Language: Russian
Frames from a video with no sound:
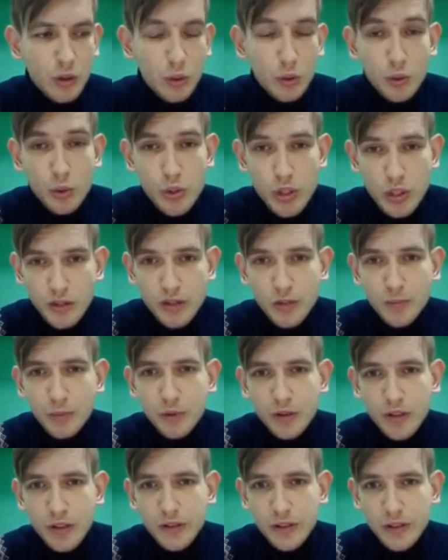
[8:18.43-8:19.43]
он учился
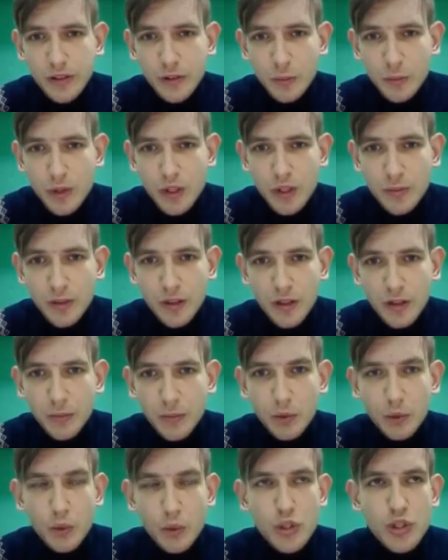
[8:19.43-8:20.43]
по советским учебникам,
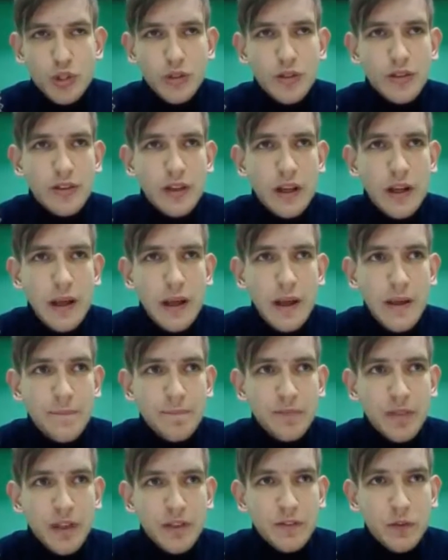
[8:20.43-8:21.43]
он учился
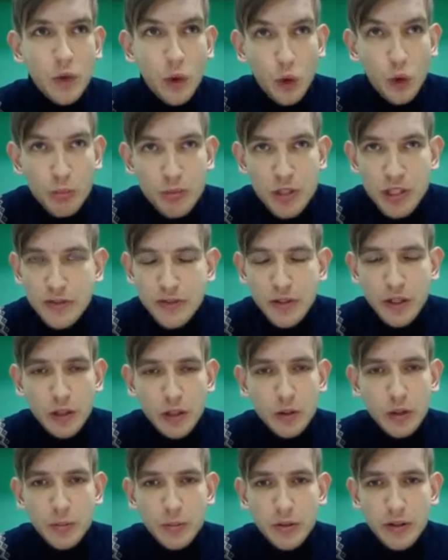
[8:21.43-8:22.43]
в обществе,
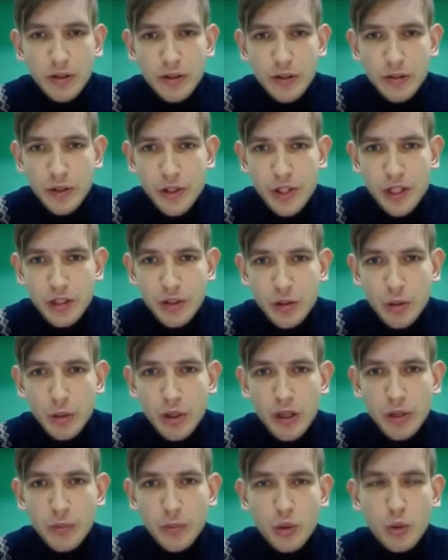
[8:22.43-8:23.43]
которое было совершенно
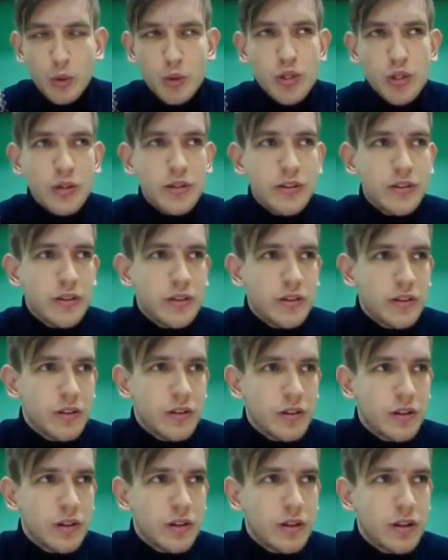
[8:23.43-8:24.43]
другим, он учился
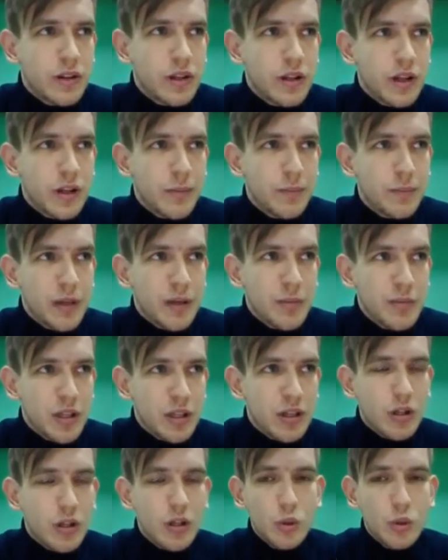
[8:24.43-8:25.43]
э, на
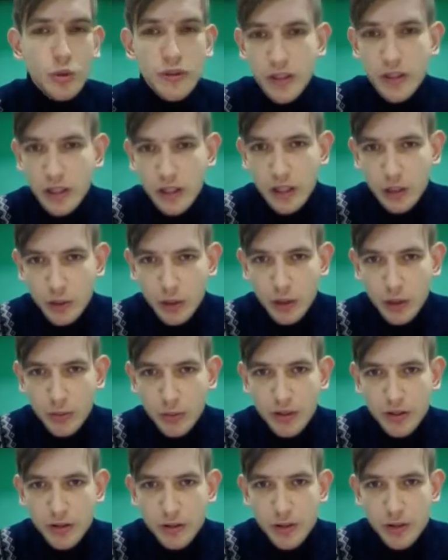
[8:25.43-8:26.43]
примерах людей, которые
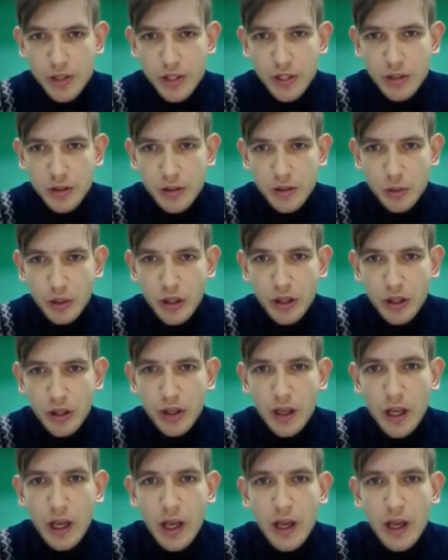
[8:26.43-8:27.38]
были совершенно другие.